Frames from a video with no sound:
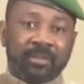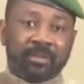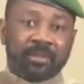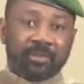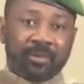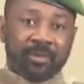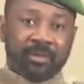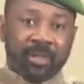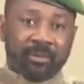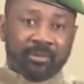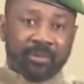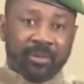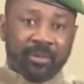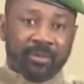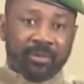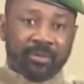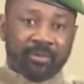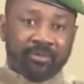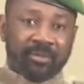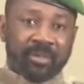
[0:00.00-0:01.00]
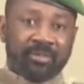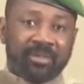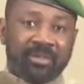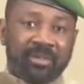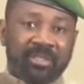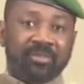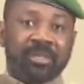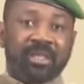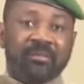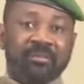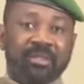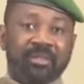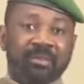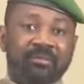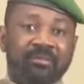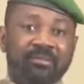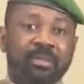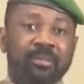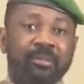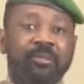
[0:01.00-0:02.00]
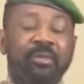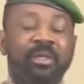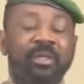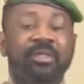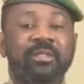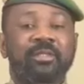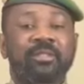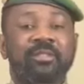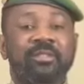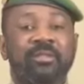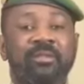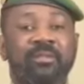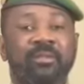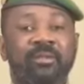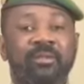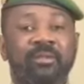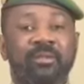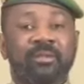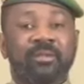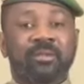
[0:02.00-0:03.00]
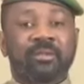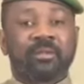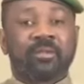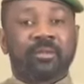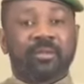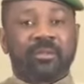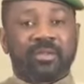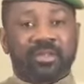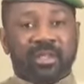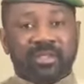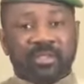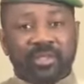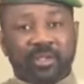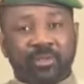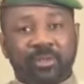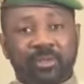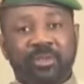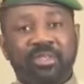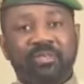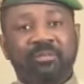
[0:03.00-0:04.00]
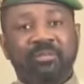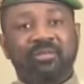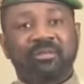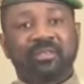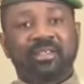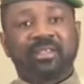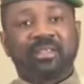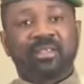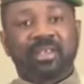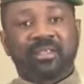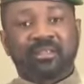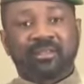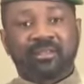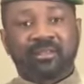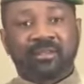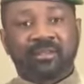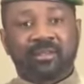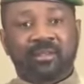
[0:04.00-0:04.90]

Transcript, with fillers: sur la période du 1er septembre 2023 au 31 juillet 2024,